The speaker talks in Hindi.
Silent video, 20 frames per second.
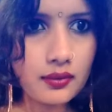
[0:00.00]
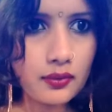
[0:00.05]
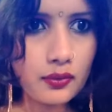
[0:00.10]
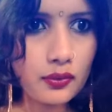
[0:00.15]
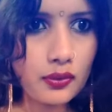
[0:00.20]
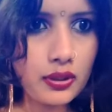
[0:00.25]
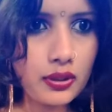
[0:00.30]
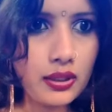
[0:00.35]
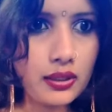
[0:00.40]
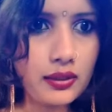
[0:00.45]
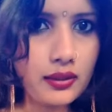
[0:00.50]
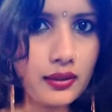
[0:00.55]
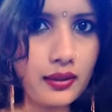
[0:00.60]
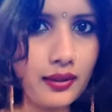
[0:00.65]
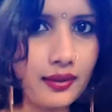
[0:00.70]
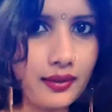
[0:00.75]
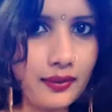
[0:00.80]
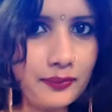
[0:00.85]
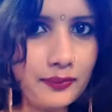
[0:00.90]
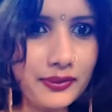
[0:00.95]
होली का
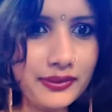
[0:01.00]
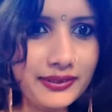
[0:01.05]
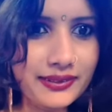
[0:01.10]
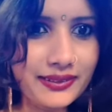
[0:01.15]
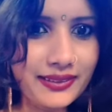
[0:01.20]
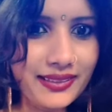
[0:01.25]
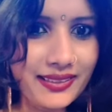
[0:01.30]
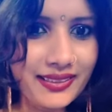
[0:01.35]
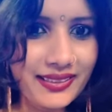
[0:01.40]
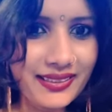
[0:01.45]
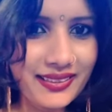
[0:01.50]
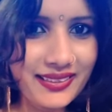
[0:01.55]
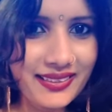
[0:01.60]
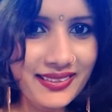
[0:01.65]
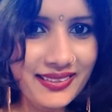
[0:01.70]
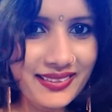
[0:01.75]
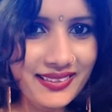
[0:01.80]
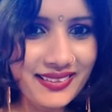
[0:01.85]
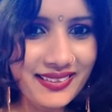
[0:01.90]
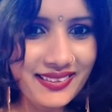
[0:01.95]
गाना पूछ
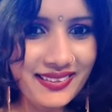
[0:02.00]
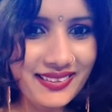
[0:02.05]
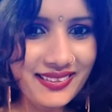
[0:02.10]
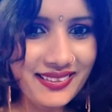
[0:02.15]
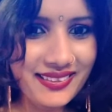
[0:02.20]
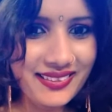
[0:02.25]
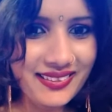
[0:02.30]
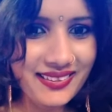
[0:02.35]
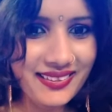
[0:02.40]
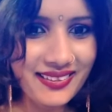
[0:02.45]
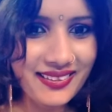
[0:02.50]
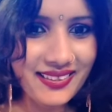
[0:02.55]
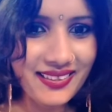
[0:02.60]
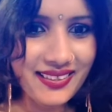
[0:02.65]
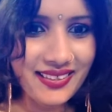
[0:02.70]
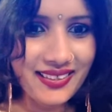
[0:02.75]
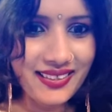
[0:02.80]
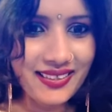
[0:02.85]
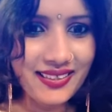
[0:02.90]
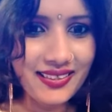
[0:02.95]
रहा
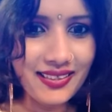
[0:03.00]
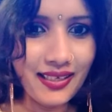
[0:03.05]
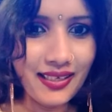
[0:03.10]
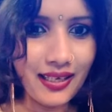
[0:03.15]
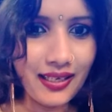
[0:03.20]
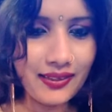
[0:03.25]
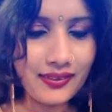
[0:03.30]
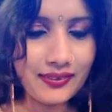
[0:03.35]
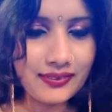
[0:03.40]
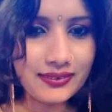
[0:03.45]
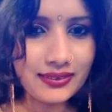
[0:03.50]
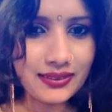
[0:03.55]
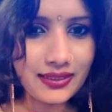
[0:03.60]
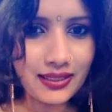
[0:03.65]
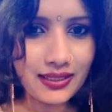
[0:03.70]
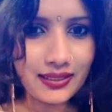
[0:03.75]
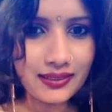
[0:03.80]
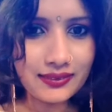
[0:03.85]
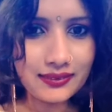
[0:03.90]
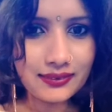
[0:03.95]
है हेलो जी
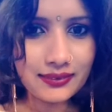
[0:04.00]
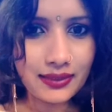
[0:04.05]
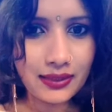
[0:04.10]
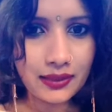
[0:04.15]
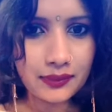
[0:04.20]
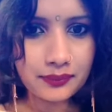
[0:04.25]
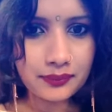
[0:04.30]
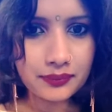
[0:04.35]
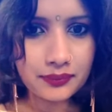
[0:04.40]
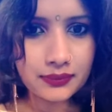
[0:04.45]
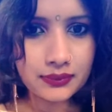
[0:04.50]
हेलो आप